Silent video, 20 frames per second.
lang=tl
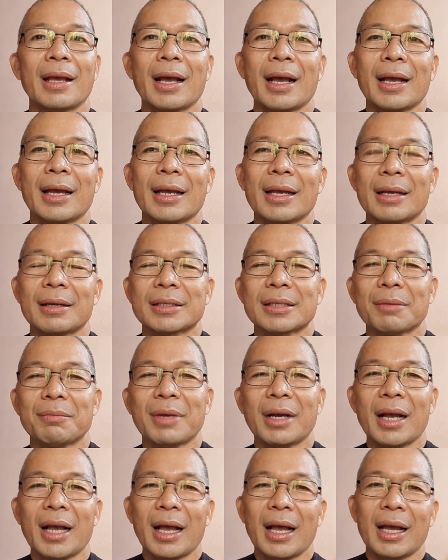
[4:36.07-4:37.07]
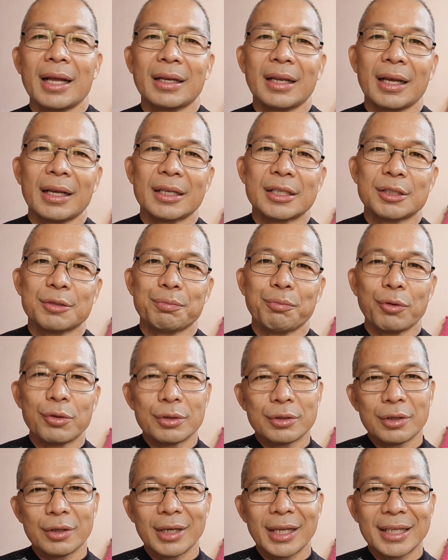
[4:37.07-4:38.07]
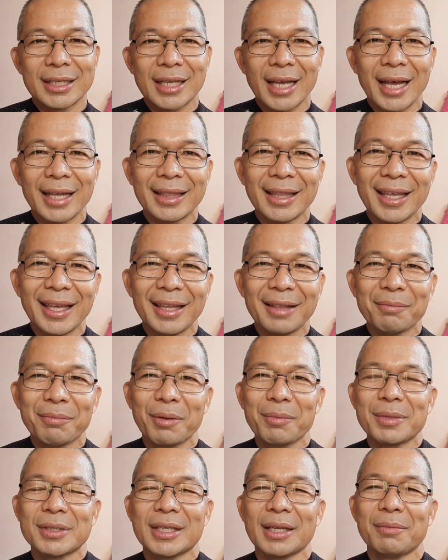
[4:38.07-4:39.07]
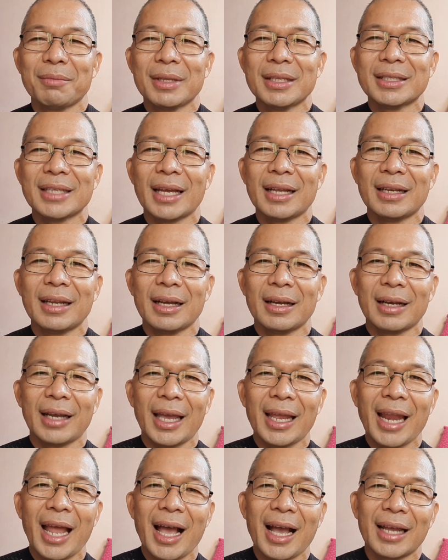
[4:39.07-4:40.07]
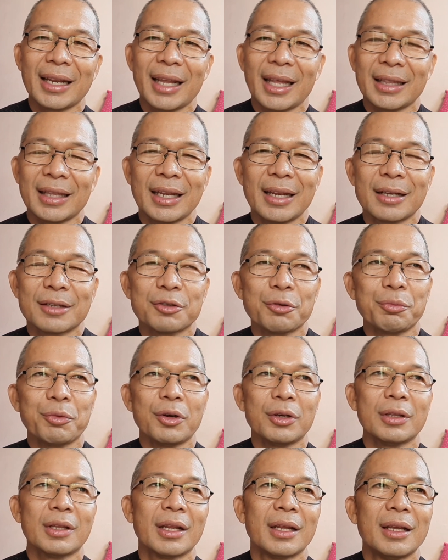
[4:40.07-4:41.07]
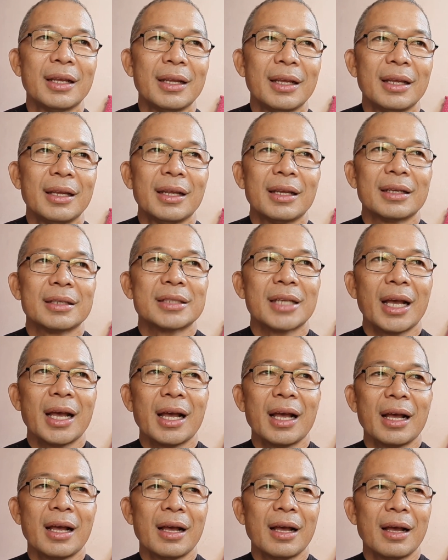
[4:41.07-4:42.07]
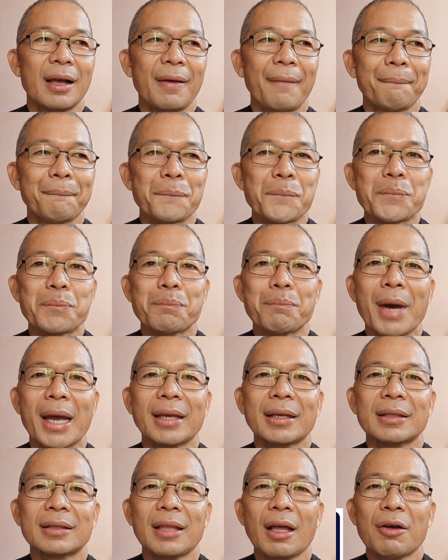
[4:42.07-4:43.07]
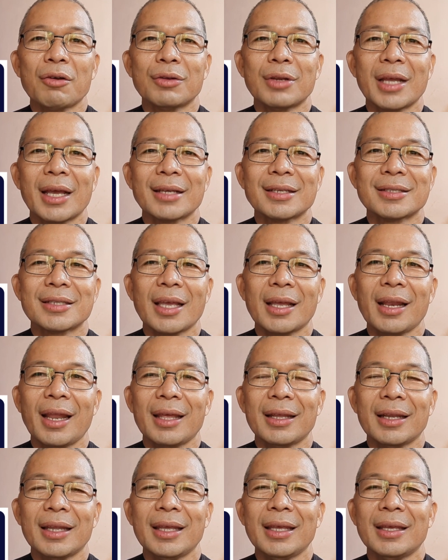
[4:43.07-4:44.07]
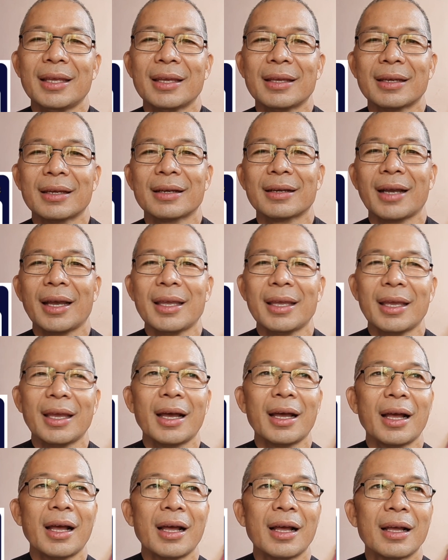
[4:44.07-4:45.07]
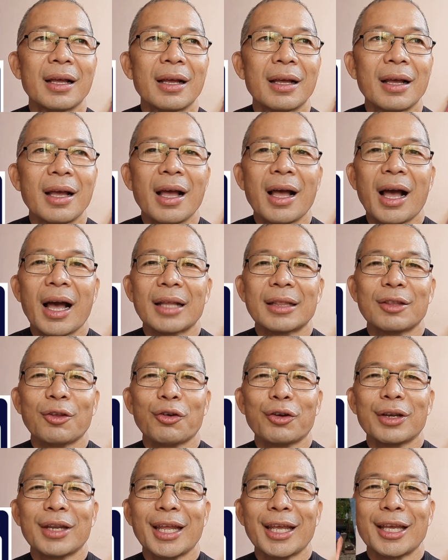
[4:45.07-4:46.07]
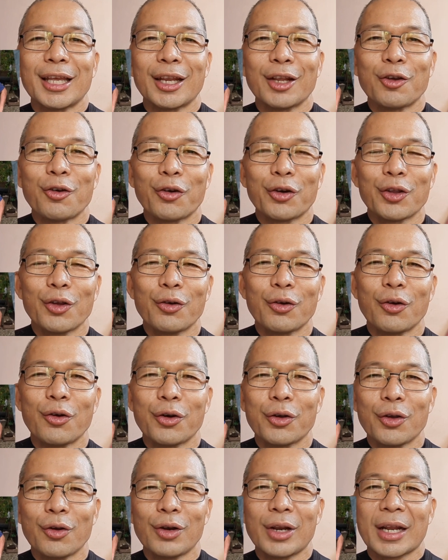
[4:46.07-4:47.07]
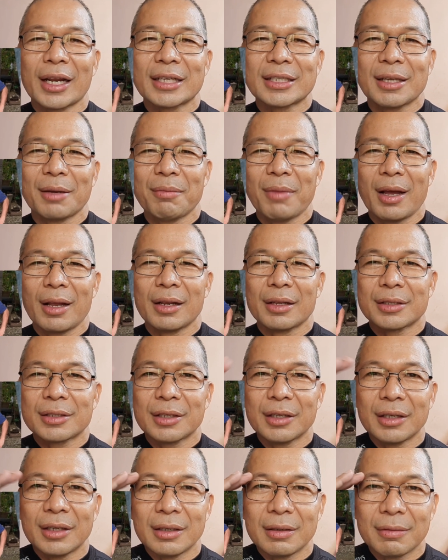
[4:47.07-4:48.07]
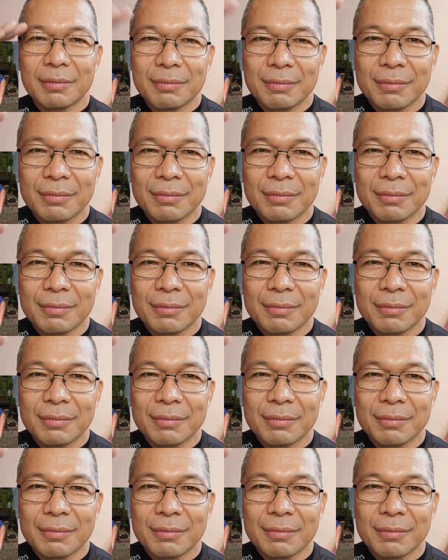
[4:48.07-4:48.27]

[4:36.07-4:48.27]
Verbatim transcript: uh, sa mga nag-sponsor din sa atin paminsan-minsan ang kailangan natin ng support sa um, Bike Town na Celery kay uh, Attorney Gregorio Goyo Larasabal. Sir,